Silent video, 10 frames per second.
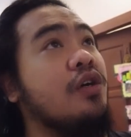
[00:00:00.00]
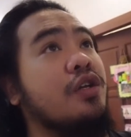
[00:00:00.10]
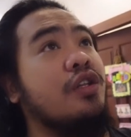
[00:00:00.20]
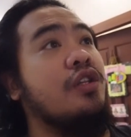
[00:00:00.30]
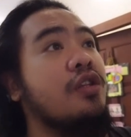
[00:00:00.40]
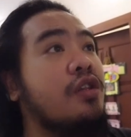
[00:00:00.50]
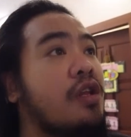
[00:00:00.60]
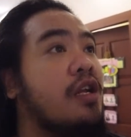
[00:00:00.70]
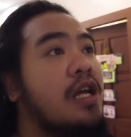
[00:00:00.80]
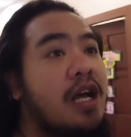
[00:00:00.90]

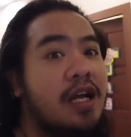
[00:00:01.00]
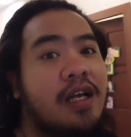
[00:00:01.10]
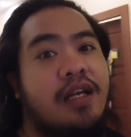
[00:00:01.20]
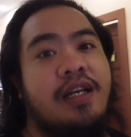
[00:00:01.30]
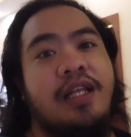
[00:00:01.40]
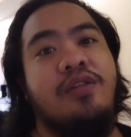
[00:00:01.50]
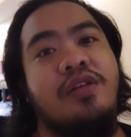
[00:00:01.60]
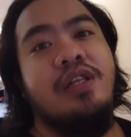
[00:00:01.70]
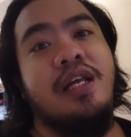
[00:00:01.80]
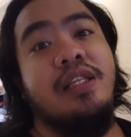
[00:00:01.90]
Ngayon, uh,
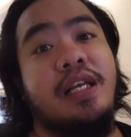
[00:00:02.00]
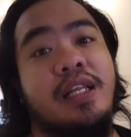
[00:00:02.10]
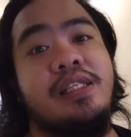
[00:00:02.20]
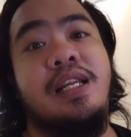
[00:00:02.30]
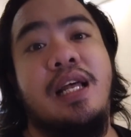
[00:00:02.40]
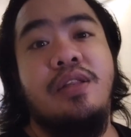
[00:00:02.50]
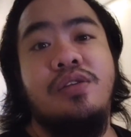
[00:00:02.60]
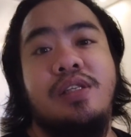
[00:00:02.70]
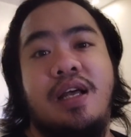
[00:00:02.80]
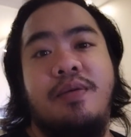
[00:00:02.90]
nandun, nakatira
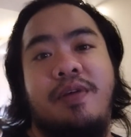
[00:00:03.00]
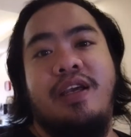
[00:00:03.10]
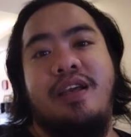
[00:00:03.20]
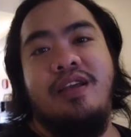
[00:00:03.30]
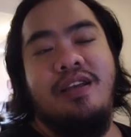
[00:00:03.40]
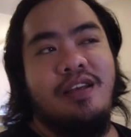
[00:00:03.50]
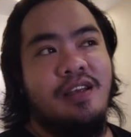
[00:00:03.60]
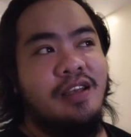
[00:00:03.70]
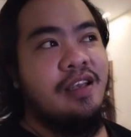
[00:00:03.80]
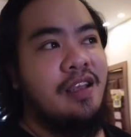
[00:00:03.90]
sila dun sa
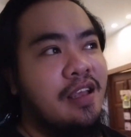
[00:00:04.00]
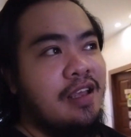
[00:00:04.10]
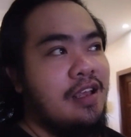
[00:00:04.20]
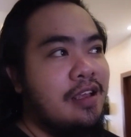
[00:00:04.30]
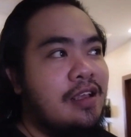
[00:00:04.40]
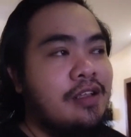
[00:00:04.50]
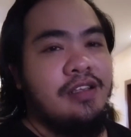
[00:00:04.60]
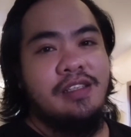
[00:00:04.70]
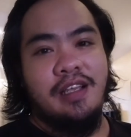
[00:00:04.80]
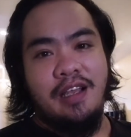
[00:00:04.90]
may
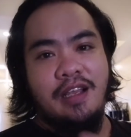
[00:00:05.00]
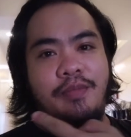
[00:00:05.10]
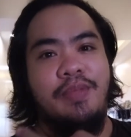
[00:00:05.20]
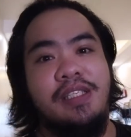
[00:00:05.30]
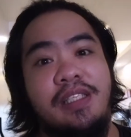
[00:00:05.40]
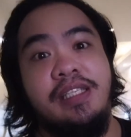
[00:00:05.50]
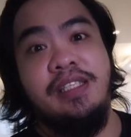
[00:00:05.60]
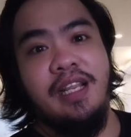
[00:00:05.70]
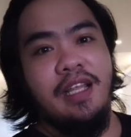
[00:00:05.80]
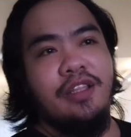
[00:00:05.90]
sa
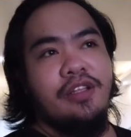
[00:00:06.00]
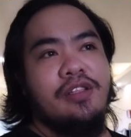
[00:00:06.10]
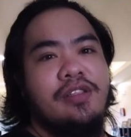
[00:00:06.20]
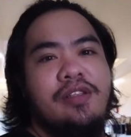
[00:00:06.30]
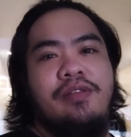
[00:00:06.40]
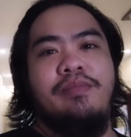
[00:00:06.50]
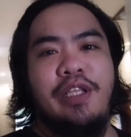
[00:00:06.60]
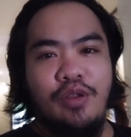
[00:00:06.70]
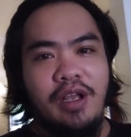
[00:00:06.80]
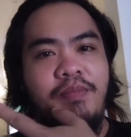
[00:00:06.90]
business nila dun.
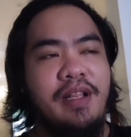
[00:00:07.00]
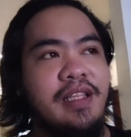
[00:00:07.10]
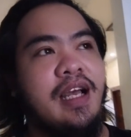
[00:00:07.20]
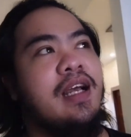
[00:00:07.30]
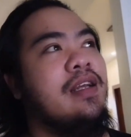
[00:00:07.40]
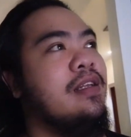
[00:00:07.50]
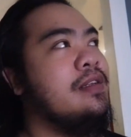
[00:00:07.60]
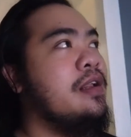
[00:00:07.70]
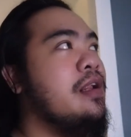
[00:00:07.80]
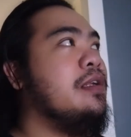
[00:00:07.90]
Dito lang banda.
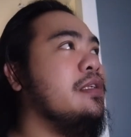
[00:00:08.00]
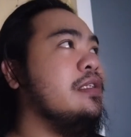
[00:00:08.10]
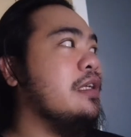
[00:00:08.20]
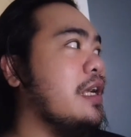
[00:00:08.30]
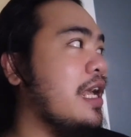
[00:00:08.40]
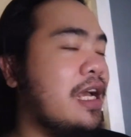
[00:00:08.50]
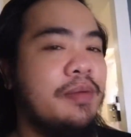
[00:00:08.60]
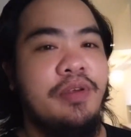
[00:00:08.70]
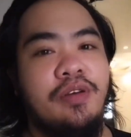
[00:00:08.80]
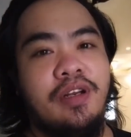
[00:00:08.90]

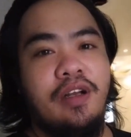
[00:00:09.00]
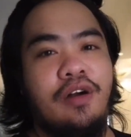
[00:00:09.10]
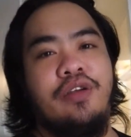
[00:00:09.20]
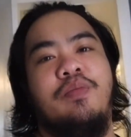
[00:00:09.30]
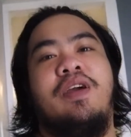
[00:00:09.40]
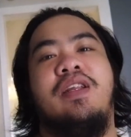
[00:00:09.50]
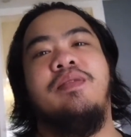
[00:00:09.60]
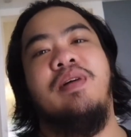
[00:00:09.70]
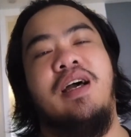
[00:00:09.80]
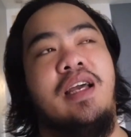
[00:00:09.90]
Kaya kami yung
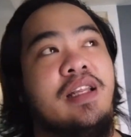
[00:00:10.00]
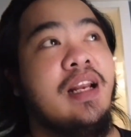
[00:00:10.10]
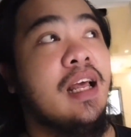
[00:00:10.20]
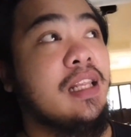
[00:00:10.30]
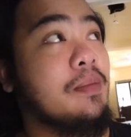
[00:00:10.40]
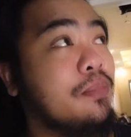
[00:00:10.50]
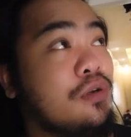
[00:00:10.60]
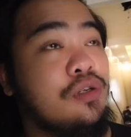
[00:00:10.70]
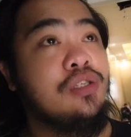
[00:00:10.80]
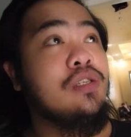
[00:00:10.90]
nag-occupy ng bahay nila.
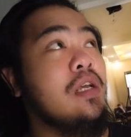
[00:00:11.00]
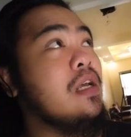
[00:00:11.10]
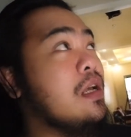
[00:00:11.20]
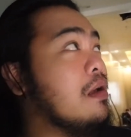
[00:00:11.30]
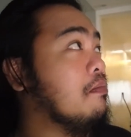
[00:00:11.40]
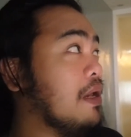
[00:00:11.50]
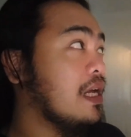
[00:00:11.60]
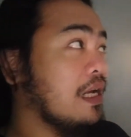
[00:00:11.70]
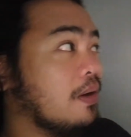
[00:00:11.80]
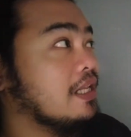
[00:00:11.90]
Tapos,
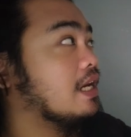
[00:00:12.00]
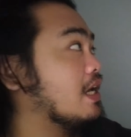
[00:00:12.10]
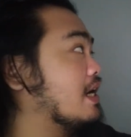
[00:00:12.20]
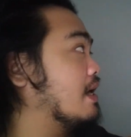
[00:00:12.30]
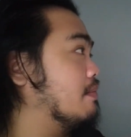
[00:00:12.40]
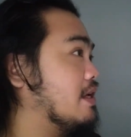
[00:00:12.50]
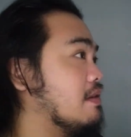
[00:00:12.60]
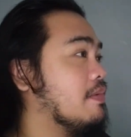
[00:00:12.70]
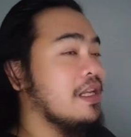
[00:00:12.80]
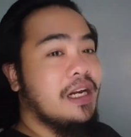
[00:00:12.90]
pinagawa na lang
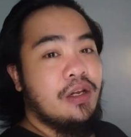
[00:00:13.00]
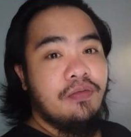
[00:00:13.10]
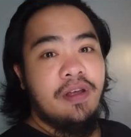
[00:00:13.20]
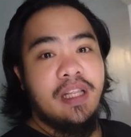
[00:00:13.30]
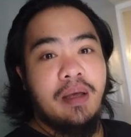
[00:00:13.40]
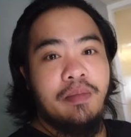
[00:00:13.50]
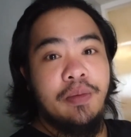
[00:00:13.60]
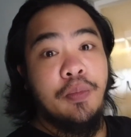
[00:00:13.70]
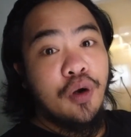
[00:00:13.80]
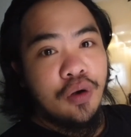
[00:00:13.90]
namin. Pinarenovate
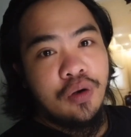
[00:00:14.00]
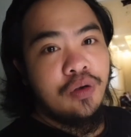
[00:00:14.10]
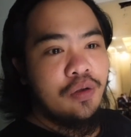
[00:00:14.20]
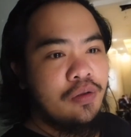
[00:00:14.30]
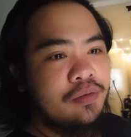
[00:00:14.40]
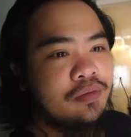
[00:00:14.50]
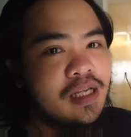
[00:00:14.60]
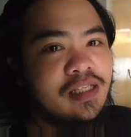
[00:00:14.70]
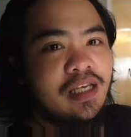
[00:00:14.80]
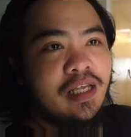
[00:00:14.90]
namin buo.
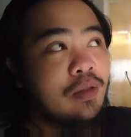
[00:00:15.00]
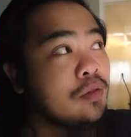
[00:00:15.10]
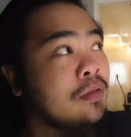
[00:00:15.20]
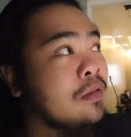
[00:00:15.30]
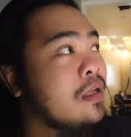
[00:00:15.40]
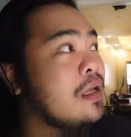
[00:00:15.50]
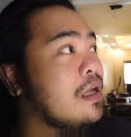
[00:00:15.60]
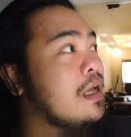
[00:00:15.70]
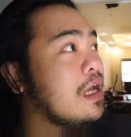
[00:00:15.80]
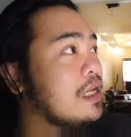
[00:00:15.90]
As in,
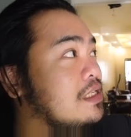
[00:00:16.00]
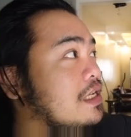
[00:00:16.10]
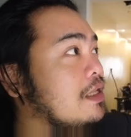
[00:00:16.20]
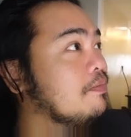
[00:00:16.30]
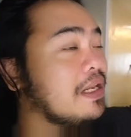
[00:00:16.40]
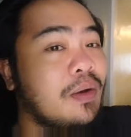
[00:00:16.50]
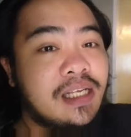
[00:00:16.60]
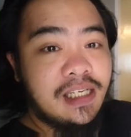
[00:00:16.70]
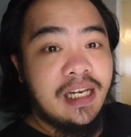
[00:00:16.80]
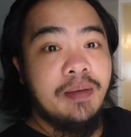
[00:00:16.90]
as in,
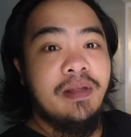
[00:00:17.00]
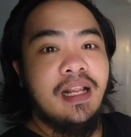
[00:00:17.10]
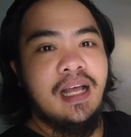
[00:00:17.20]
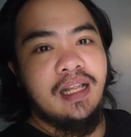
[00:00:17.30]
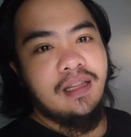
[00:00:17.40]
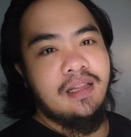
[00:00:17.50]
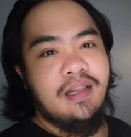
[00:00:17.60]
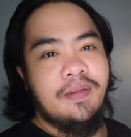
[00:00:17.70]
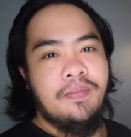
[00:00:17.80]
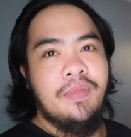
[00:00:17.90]
pinawasak namin
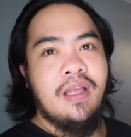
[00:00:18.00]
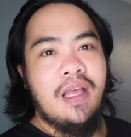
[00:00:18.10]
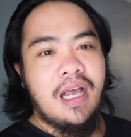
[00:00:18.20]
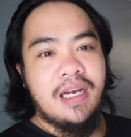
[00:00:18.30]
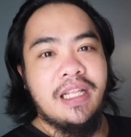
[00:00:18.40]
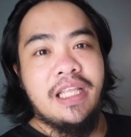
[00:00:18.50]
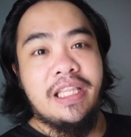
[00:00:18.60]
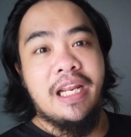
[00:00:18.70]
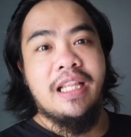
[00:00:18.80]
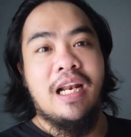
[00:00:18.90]
lahat. Ang
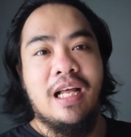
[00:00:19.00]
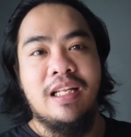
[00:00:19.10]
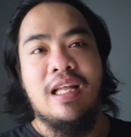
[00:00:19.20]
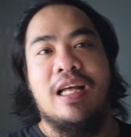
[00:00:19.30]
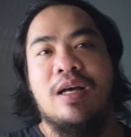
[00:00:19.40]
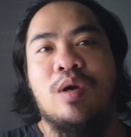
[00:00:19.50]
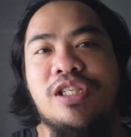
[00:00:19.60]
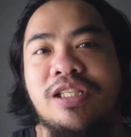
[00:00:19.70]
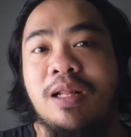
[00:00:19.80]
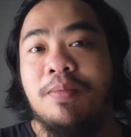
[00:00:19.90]
natitira na lang
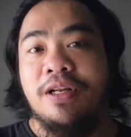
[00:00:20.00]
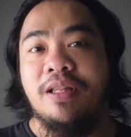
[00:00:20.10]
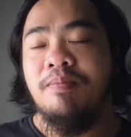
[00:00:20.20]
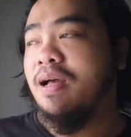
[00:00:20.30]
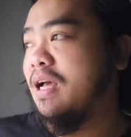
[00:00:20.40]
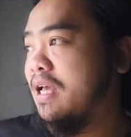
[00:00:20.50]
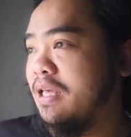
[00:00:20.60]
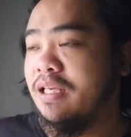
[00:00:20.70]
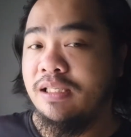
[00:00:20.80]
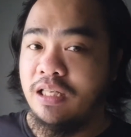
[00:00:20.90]
na original part ng
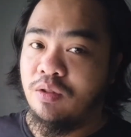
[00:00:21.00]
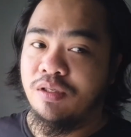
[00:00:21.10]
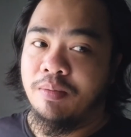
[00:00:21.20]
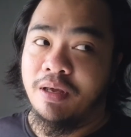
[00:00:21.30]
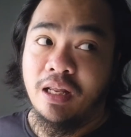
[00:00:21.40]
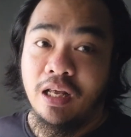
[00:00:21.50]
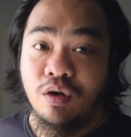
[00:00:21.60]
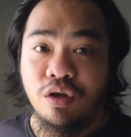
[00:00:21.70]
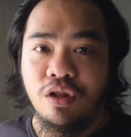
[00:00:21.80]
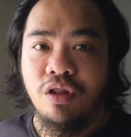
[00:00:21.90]
bahay is dito sa
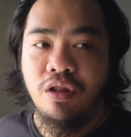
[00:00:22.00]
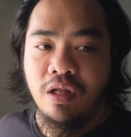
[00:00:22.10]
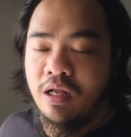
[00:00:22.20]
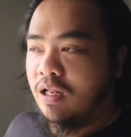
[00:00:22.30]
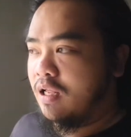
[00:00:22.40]
may likod.